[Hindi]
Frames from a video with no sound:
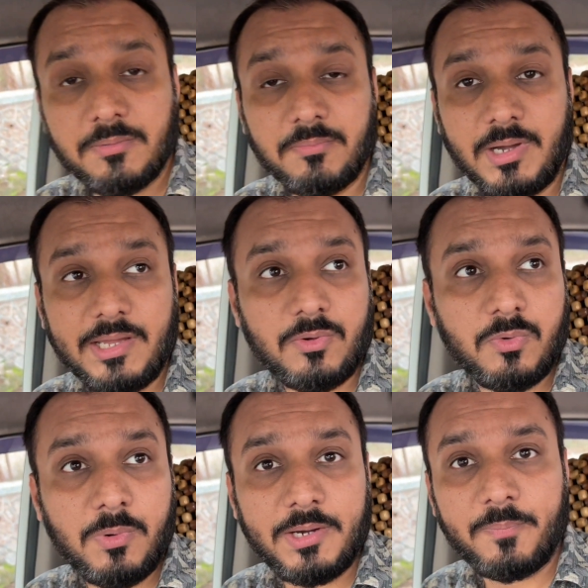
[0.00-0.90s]
भाई
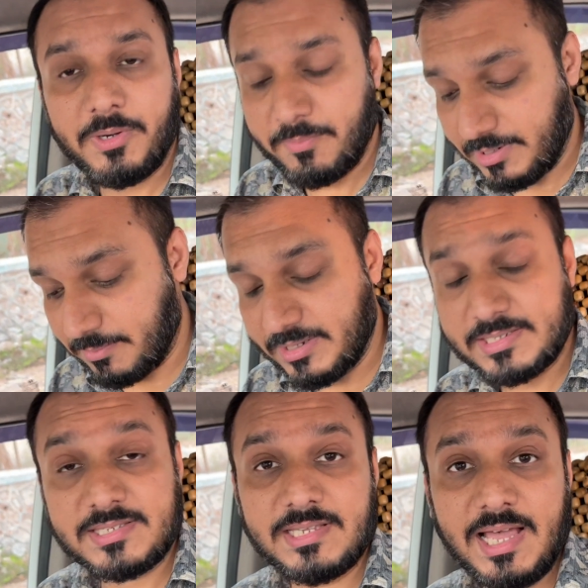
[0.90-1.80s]
उबर प्रीमियर में
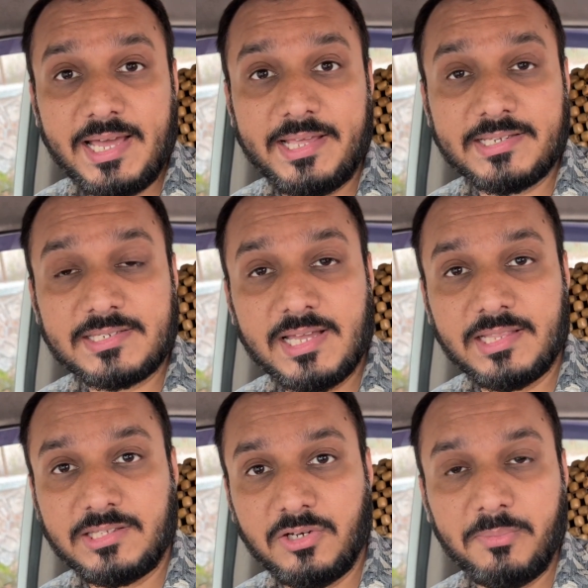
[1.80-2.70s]
साढ़े
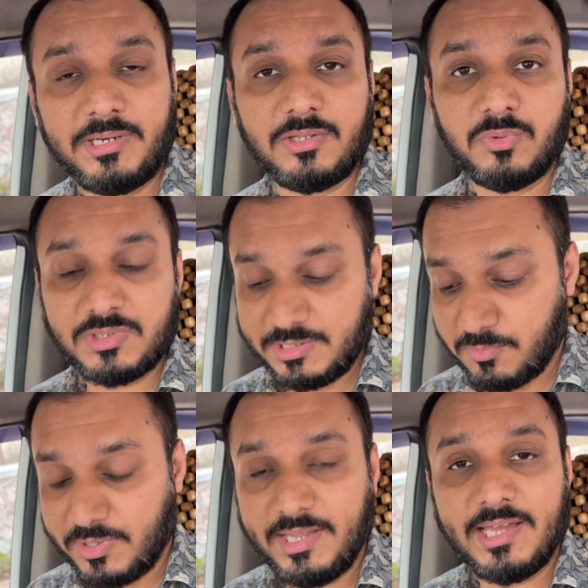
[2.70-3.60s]
सात किलोमीटर दूर से
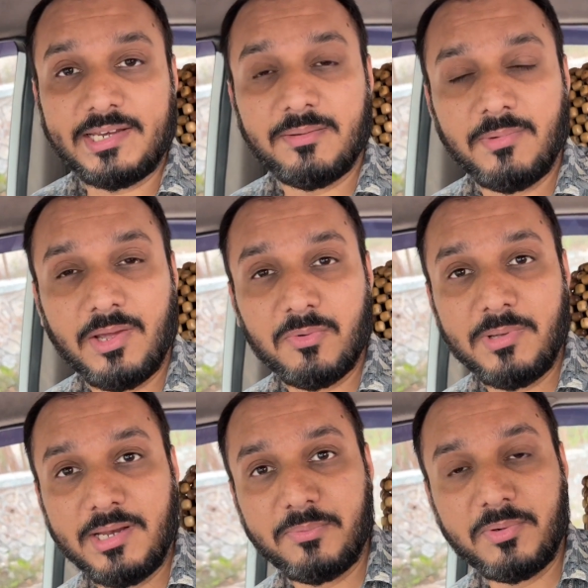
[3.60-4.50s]
बुकिंग आ रही है मैं हूँ
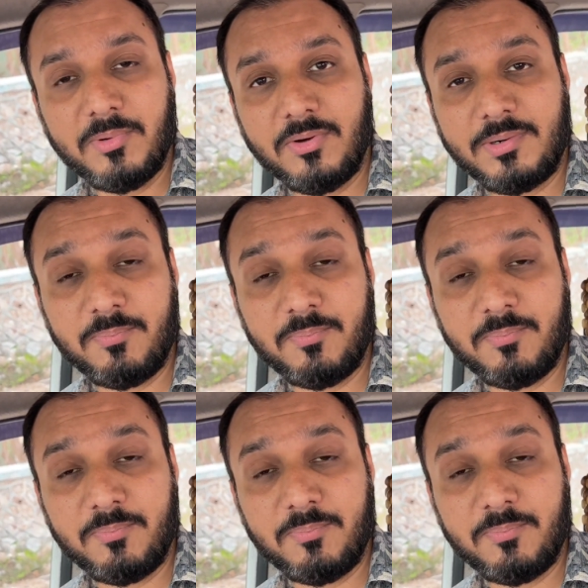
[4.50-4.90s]
बेलापुर में और